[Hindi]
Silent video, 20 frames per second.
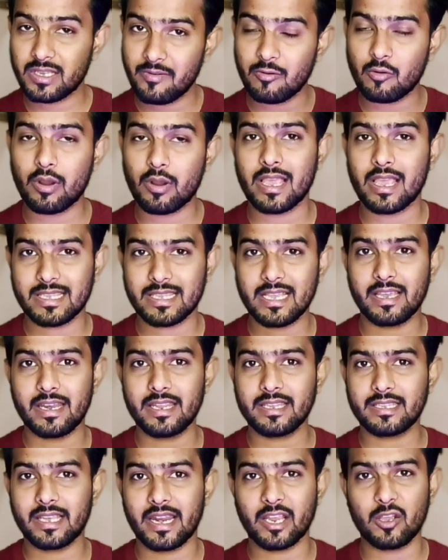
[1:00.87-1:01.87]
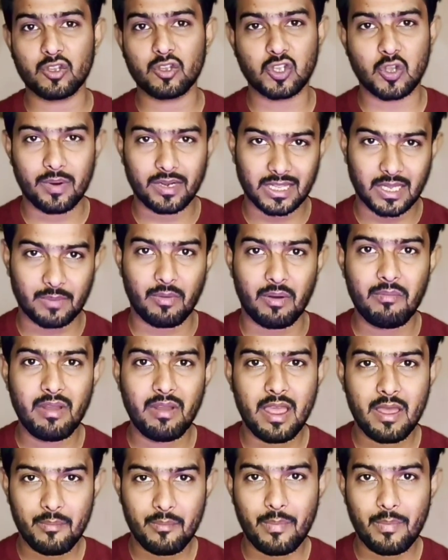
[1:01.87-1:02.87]
फिर इस सील को कैसे इंक्रीज करेंगे उसके ऊपर
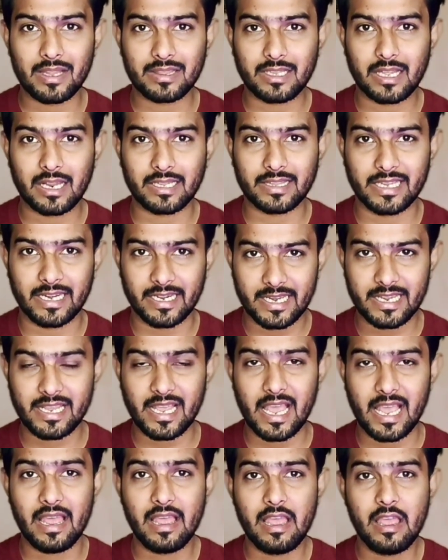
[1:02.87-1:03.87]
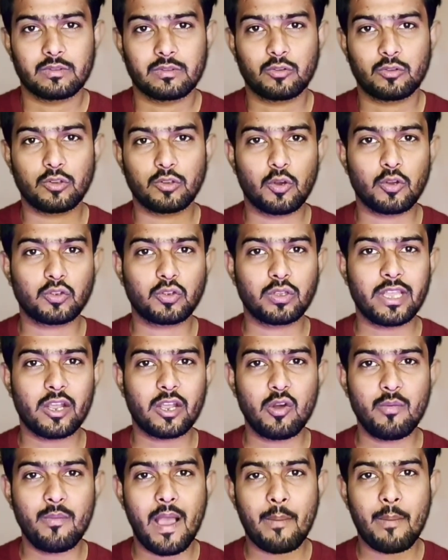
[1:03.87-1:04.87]
तब हम बात करते हैं ठीक है तो
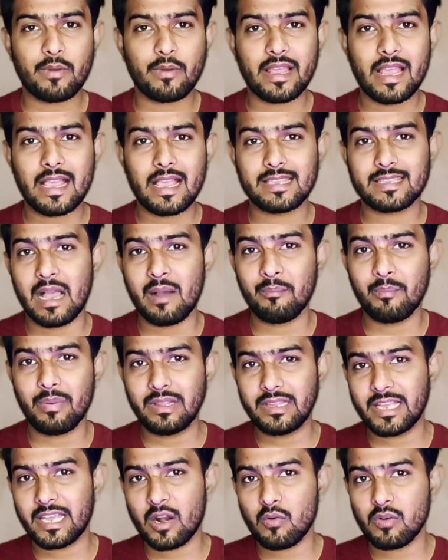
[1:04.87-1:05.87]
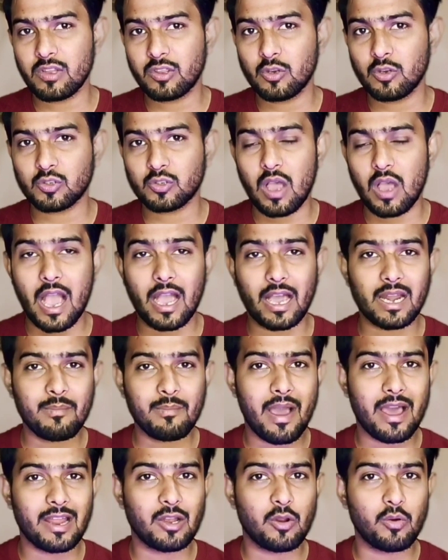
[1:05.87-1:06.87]
दोस्तों देखो मैं आपको एक एग्जाम्पल दे रहा हूँ कि दोस्तों
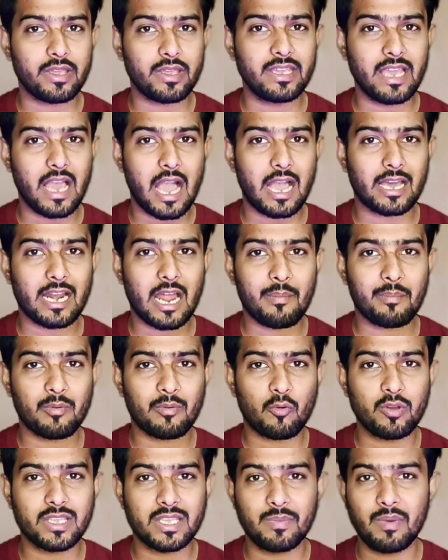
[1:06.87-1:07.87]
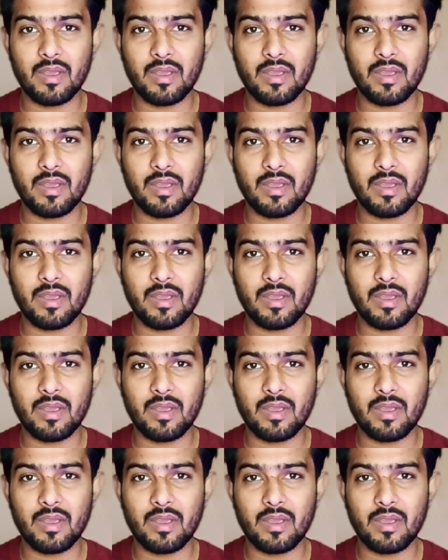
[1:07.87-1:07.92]
अगर मान लो कि अगर आपको